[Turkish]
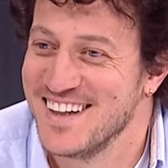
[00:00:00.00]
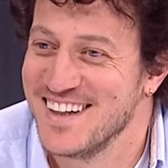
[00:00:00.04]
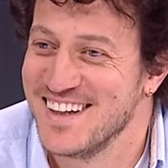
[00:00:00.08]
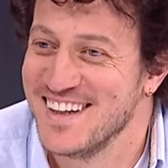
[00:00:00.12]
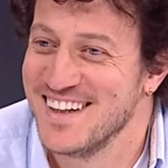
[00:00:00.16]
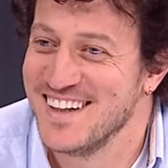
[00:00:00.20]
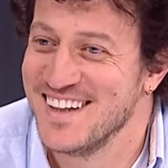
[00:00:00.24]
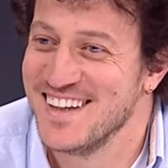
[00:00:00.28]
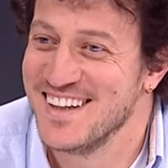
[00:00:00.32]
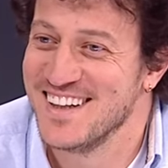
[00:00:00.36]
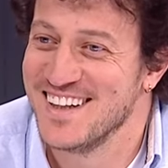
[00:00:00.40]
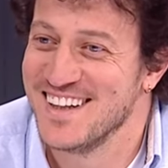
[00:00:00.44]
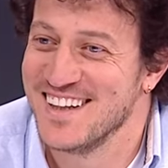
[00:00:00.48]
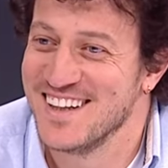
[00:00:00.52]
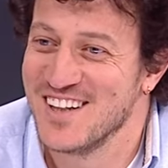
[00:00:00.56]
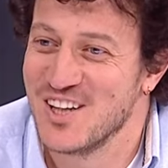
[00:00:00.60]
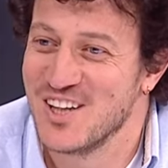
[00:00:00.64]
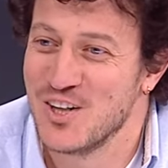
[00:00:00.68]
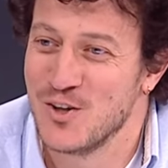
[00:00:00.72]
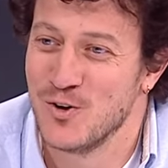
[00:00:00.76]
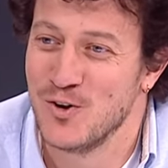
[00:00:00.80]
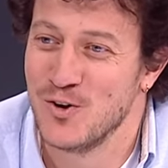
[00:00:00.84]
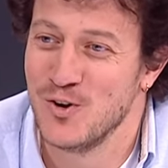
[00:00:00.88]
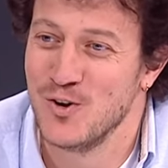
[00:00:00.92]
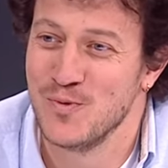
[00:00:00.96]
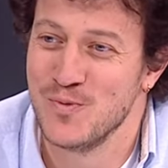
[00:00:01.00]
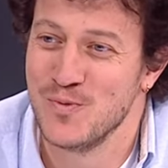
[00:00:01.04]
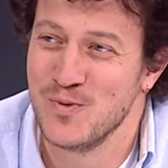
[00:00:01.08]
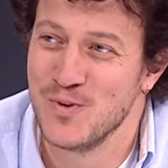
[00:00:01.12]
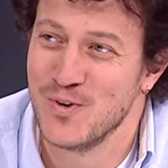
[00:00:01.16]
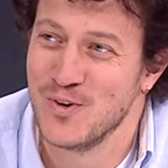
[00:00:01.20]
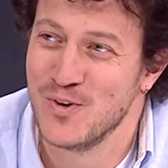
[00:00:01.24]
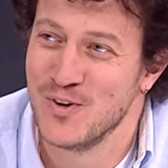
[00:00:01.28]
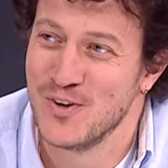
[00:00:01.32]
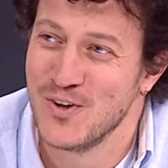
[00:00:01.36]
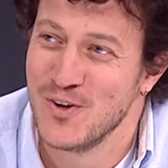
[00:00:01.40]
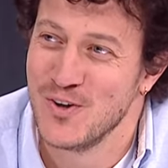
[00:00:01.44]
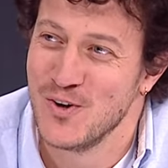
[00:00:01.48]
E, ben o, çok
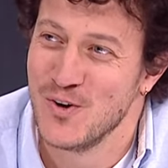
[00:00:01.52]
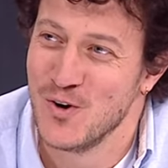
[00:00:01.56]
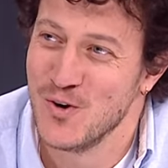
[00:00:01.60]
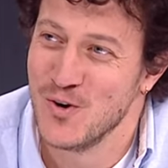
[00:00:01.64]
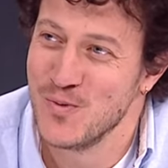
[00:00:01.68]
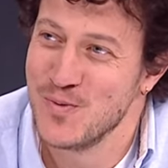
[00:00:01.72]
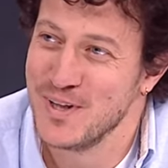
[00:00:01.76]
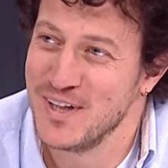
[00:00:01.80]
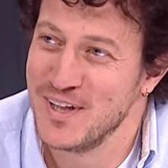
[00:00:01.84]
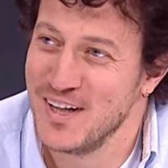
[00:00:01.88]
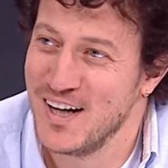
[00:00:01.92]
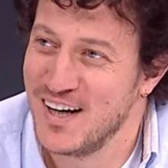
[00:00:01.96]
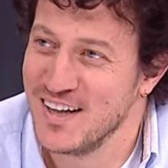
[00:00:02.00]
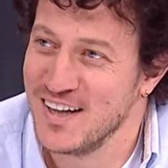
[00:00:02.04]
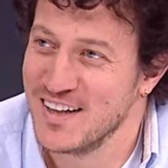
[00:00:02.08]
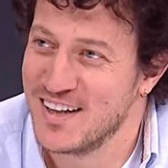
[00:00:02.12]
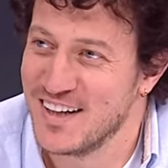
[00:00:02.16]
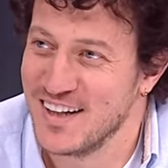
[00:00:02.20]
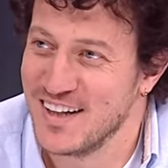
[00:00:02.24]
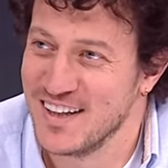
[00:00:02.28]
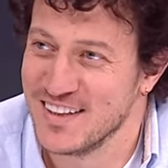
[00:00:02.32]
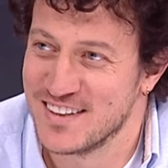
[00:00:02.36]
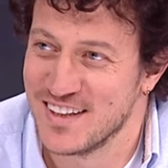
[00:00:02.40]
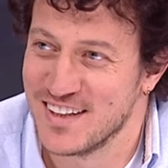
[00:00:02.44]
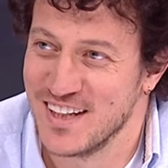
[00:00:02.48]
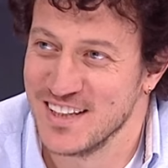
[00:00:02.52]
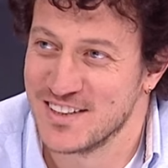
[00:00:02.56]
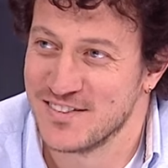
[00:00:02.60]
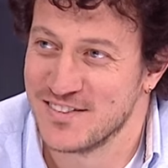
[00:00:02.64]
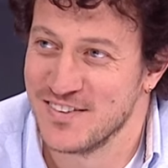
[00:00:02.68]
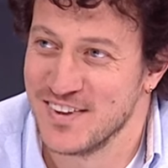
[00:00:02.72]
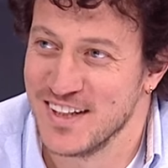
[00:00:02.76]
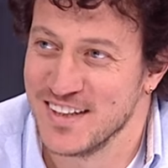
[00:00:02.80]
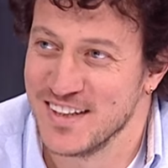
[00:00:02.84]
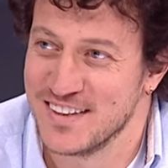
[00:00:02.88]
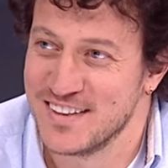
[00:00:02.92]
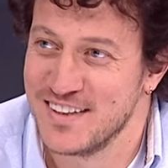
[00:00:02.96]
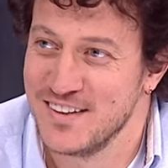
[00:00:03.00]
severim. O beni Ankara'ya
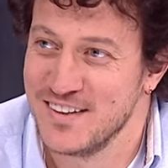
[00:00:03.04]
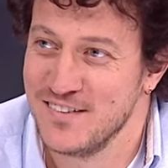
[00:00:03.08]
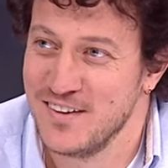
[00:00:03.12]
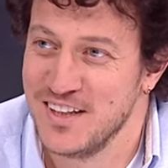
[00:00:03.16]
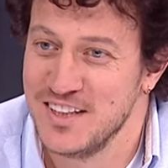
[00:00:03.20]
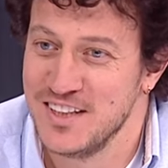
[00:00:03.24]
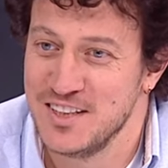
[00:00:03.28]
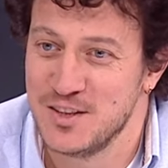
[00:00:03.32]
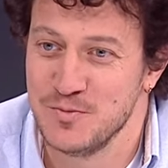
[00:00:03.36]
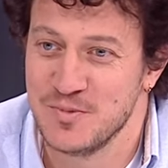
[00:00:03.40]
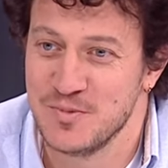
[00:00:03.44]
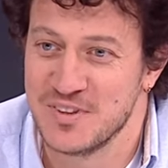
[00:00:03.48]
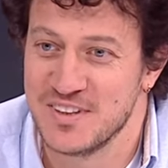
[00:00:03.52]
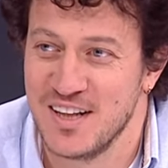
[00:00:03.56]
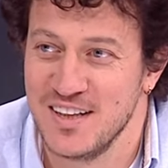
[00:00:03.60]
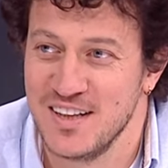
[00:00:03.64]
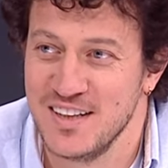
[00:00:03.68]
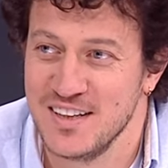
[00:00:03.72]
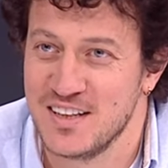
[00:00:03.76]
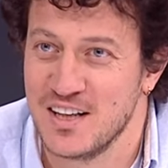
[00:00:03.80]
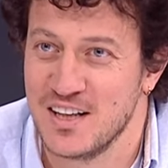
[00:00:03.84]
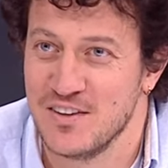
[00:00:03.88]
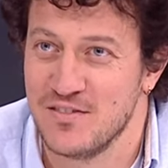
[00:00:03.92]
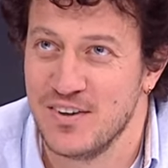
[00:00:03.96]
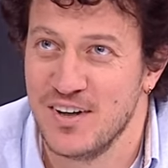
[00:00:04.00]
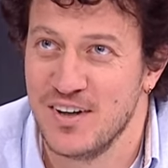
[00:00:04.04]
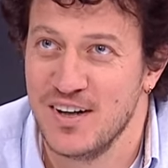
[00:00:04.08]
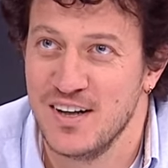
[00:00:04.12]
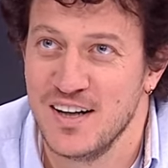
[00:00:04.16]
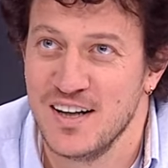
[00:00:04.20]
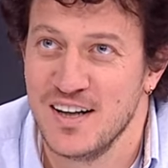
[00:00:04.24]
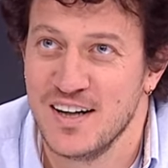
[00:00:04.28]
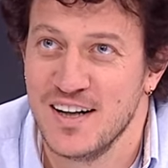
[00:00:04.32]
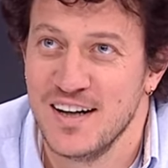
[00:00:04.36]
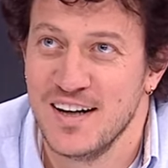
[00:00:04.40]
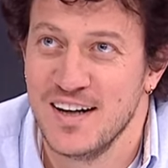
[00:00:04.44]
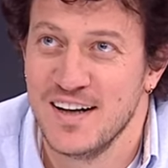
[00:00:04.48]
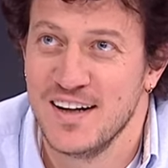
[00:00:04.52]
transfer etti ve İzmir'den ilk
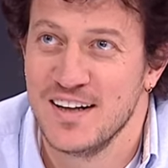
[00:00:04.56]
defa